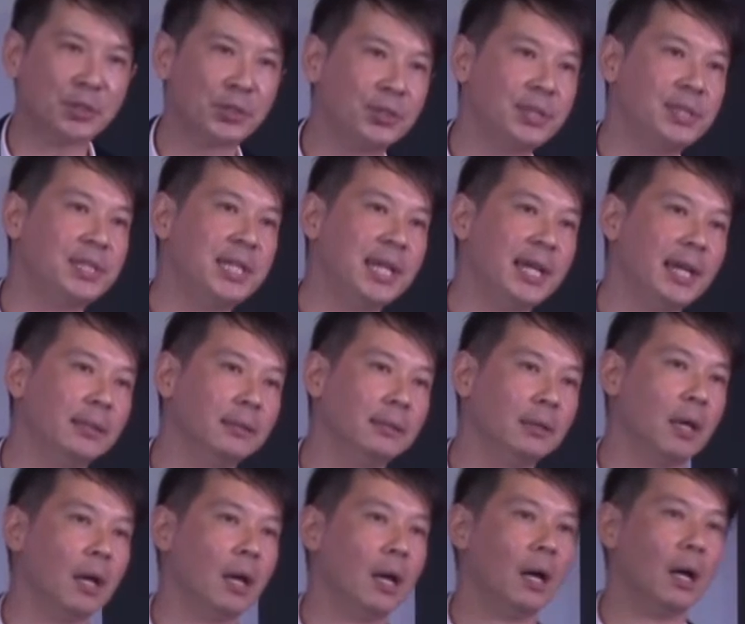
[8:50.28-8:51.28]
段时
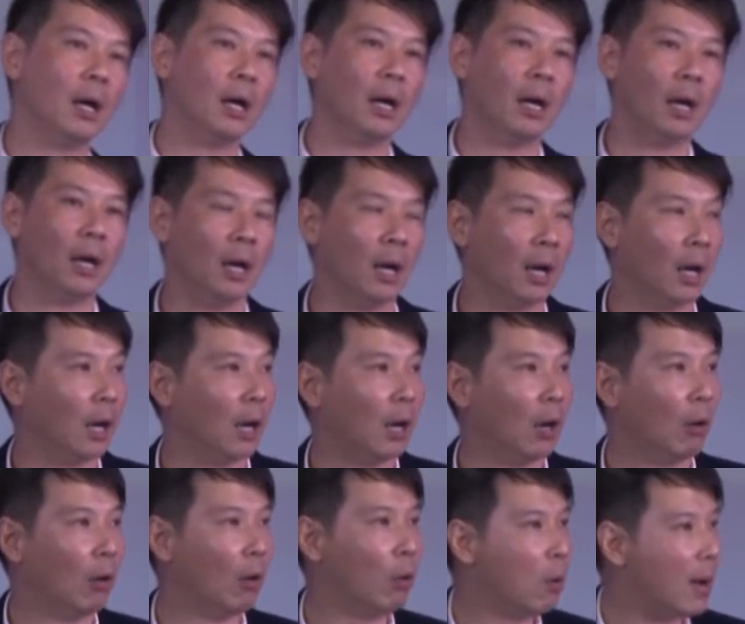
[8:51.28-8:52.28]
间
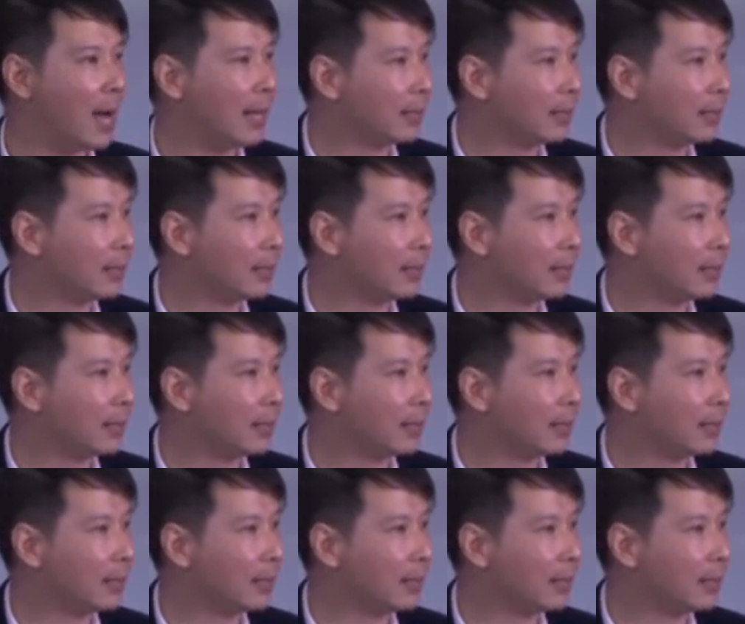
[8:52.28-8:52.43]
我